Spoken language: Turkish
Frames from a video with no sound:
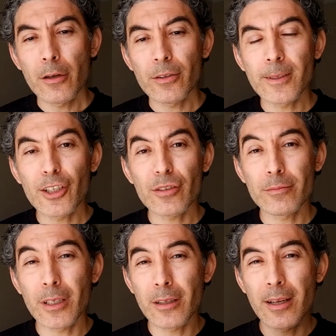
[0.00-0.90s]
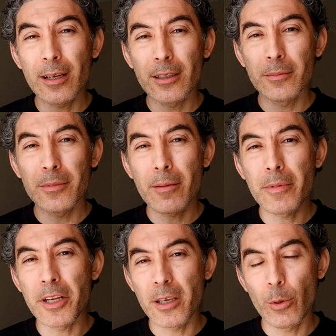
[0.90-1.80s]
Onlar makineyi aldığımdan
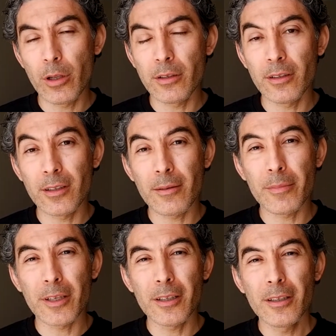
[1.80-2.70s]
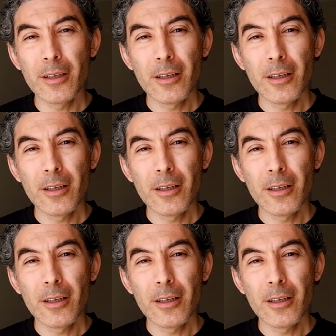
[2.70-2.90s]
beri, 2006 yılından beri